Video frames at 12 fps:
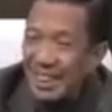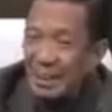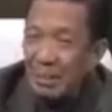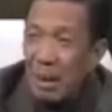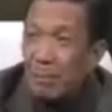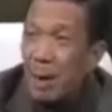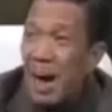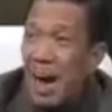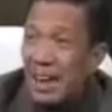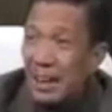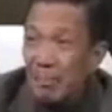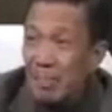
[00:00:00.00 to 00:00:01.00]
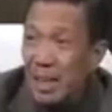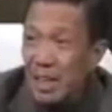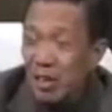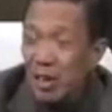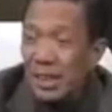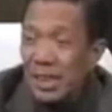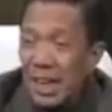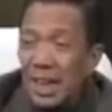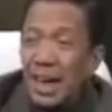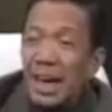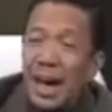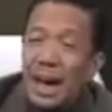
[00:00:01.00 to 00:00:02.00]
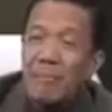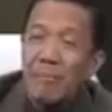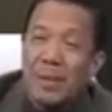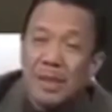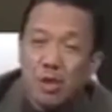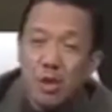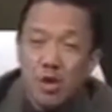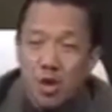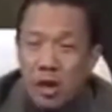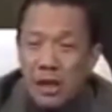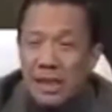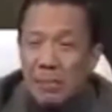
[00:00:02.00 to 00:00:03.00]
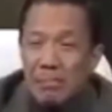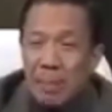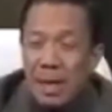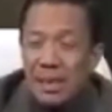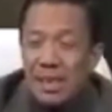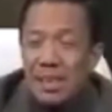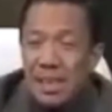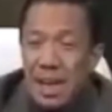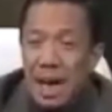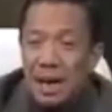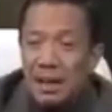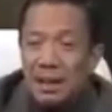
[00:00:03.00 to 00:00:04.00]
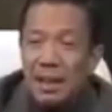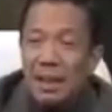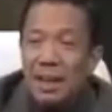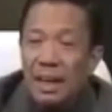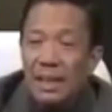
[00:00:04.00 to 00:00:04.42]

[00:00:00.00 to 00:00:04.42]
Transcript: Di ba pangarap din nyo? Kasi ang Pasko nyo isang beses lang.